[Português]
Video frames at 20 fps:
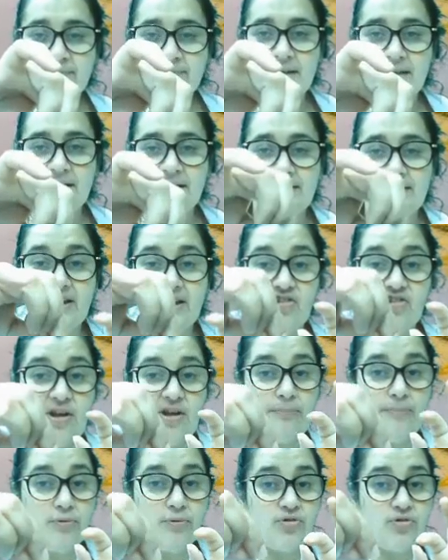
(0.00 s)
deixar a
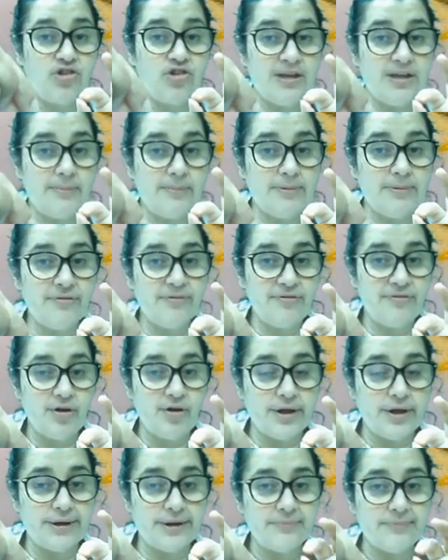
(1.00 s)
pontinha para fora.
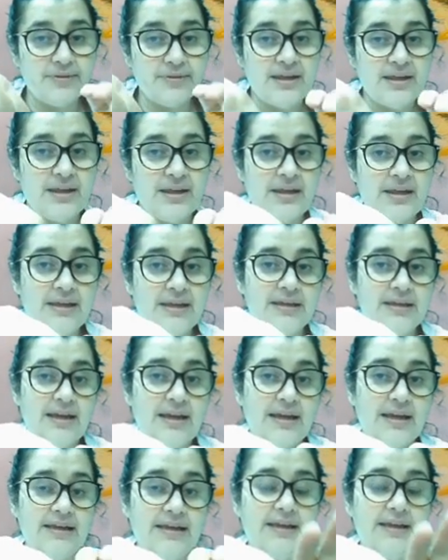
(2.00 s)
E
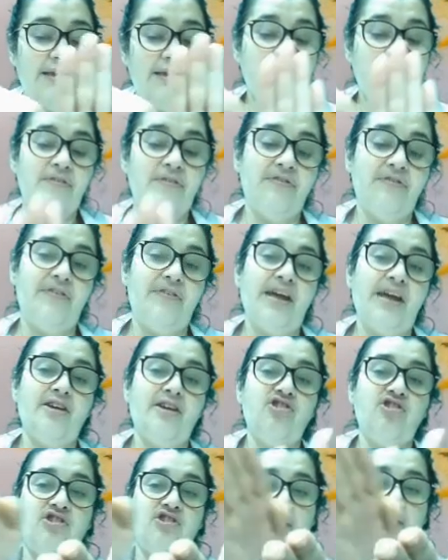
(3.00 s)
aí
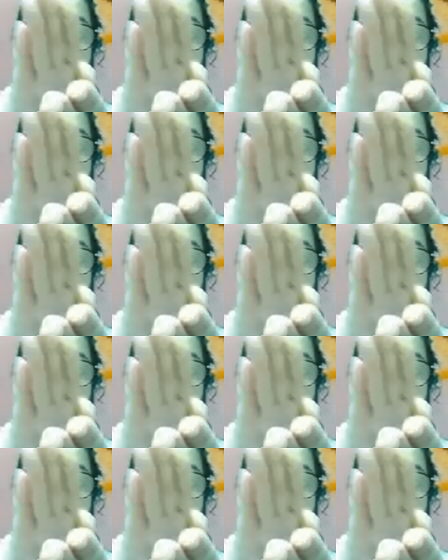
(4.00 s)
fecha